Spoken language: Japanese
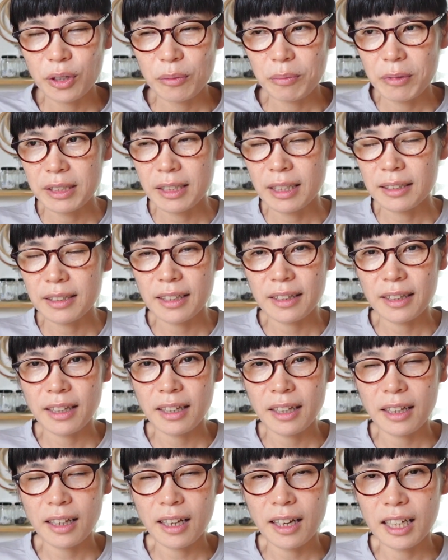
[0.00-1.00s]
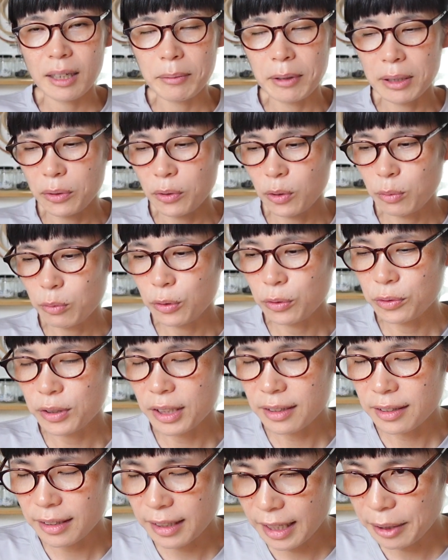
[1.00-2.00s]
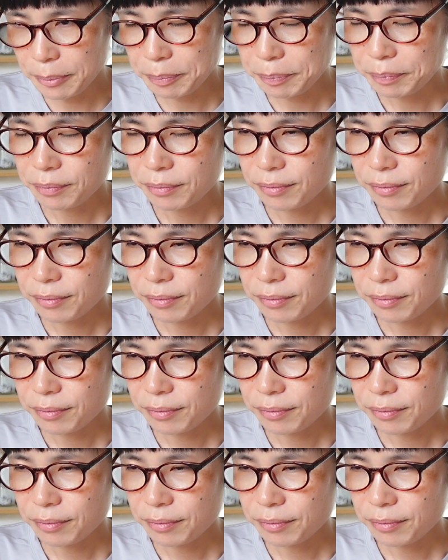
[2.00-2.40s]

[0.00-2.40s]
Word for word: まあ、させていただければと思うんですが